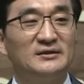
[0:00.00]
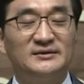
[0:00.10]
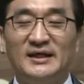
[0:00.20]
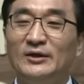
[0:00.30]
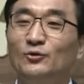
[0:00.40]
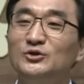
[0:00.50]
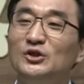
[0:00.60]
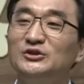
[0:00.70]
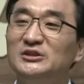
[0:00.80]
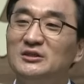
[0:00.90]
새로운
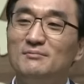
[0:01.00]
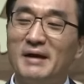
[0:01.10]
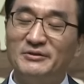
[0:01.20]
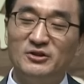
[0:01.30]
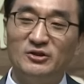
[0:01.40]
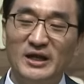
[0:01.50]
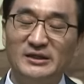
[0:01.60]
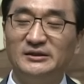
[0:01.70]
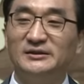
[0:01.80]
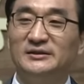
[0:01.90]
현실을
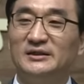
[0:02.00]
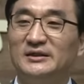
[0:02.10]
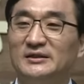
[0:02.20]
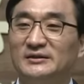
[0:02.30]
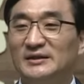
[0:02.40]
만들어내는